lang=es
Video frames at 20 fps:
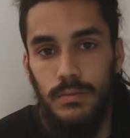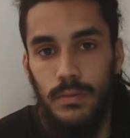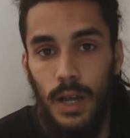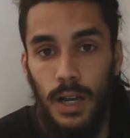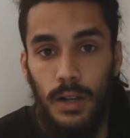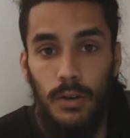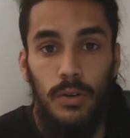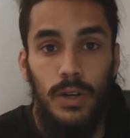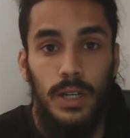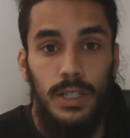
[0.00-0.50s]

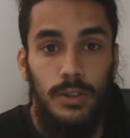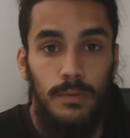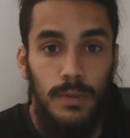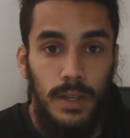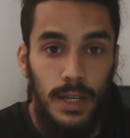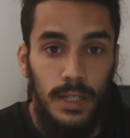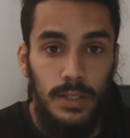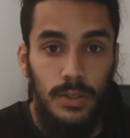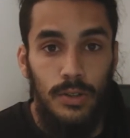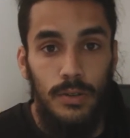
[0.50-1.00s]
algo casi
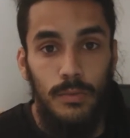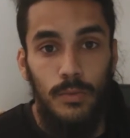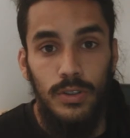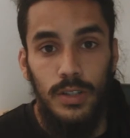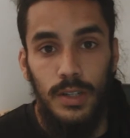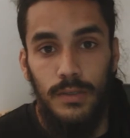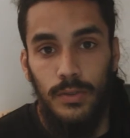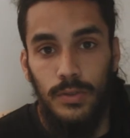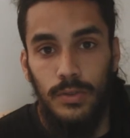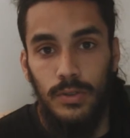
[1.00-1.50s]
obligatorio en
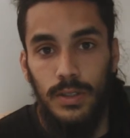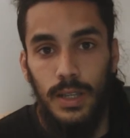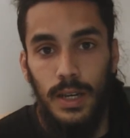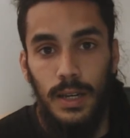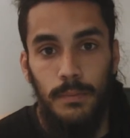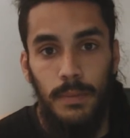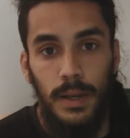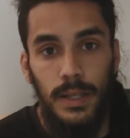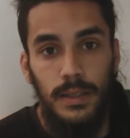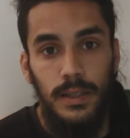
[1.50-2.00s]
muchas fotos de
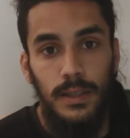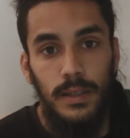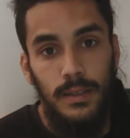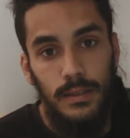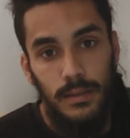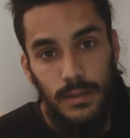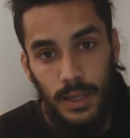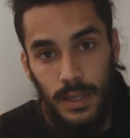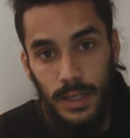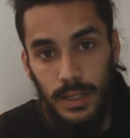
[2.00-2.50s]
light
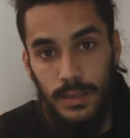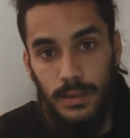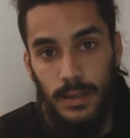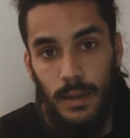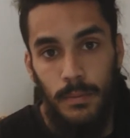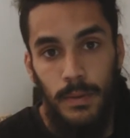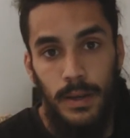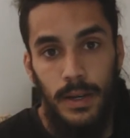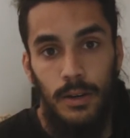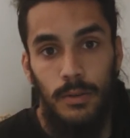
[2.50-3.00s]
painting, que es
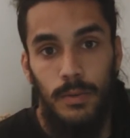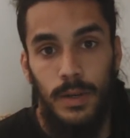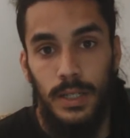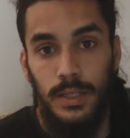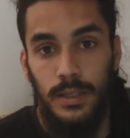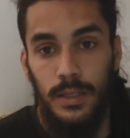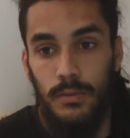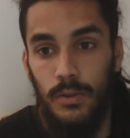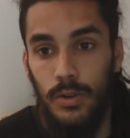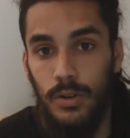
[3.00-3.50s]
tapar el
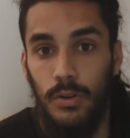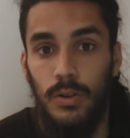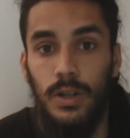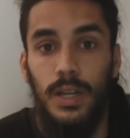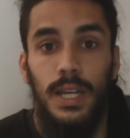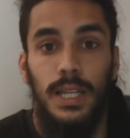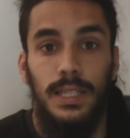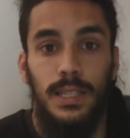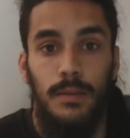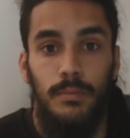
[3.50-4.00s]
objetivo. ¿Con
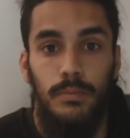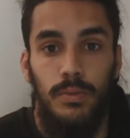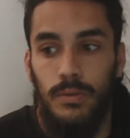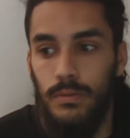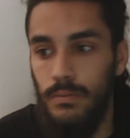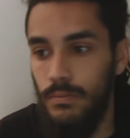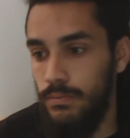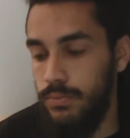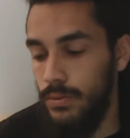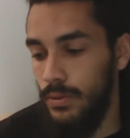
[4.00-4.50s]
qué la
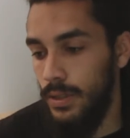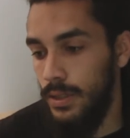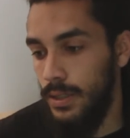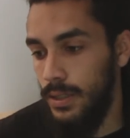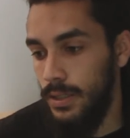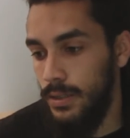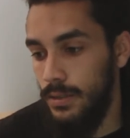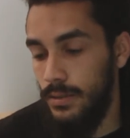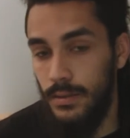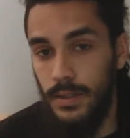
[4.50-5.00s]
tapo?
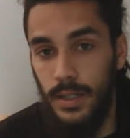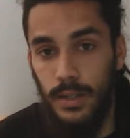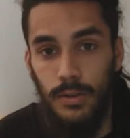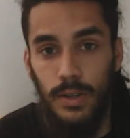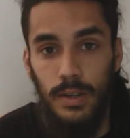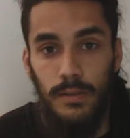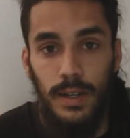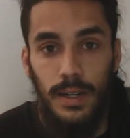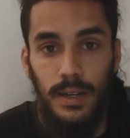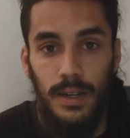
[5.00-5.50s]
Pues que no
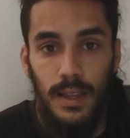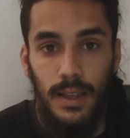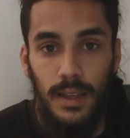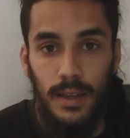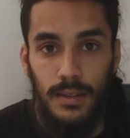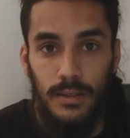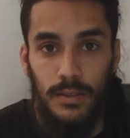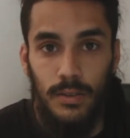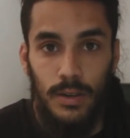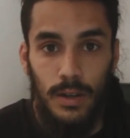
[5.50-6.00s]
llevan
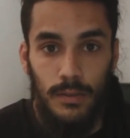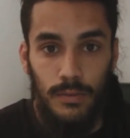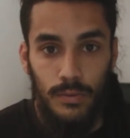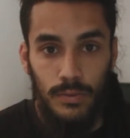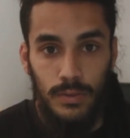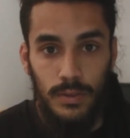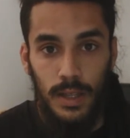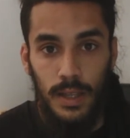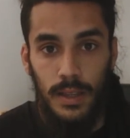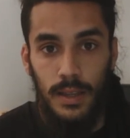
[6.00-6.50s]
nada, con la
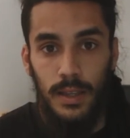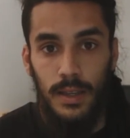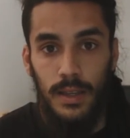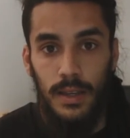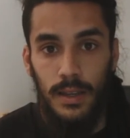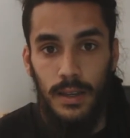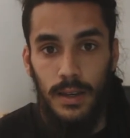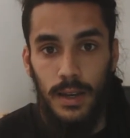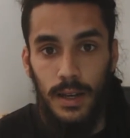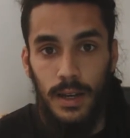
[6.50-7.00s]
funda
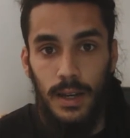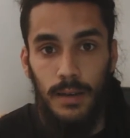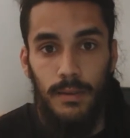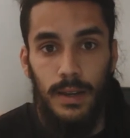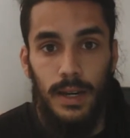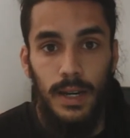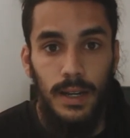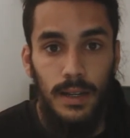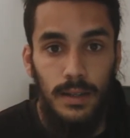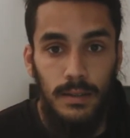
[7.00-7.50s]
de la
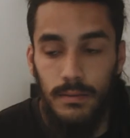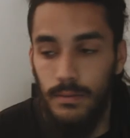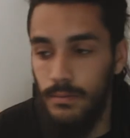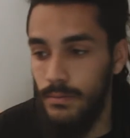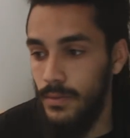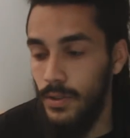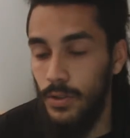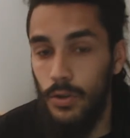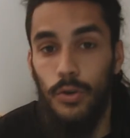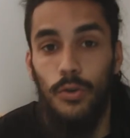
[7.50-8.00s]
cámara,
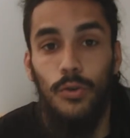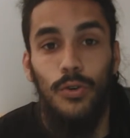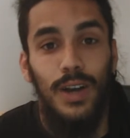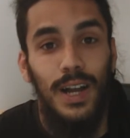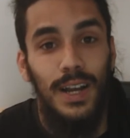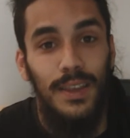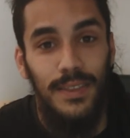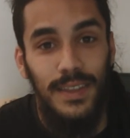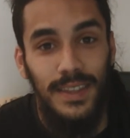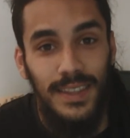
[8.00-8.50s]
con un
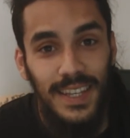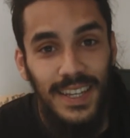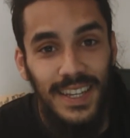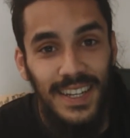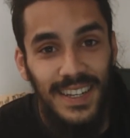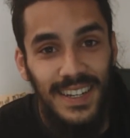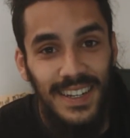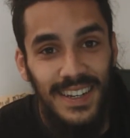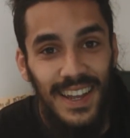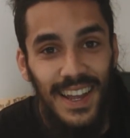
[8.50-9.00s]

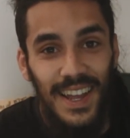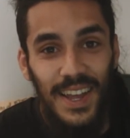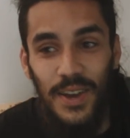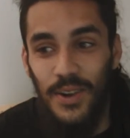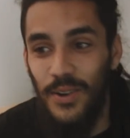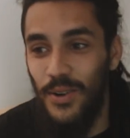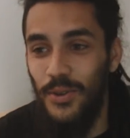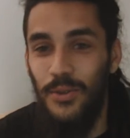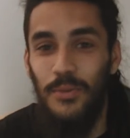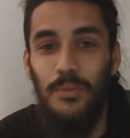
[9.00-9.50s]
calcetín,
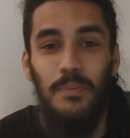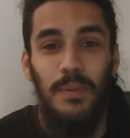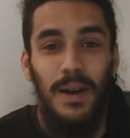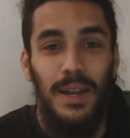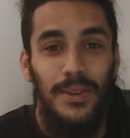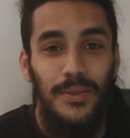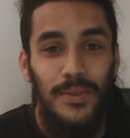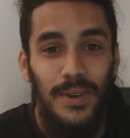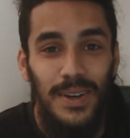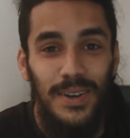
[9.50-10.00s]
con un
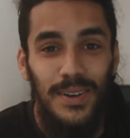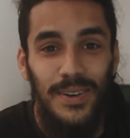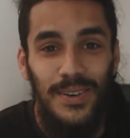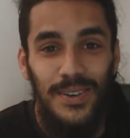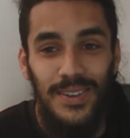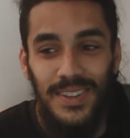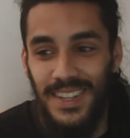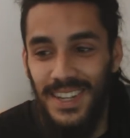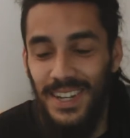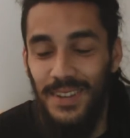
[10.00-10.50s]

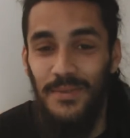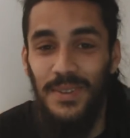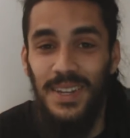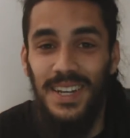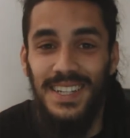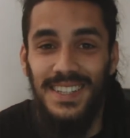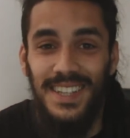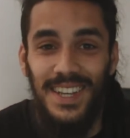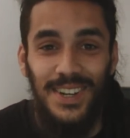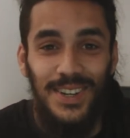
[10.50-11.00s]
pañuelo, tienen
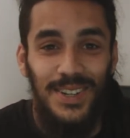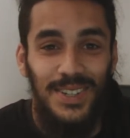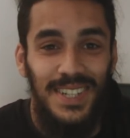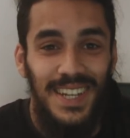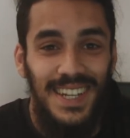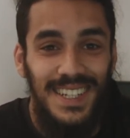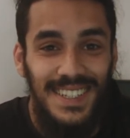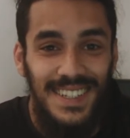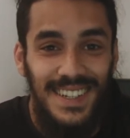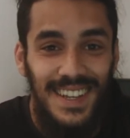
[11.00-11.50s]
miles de
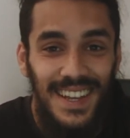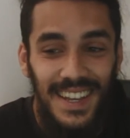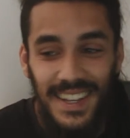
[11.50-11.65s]
cosas.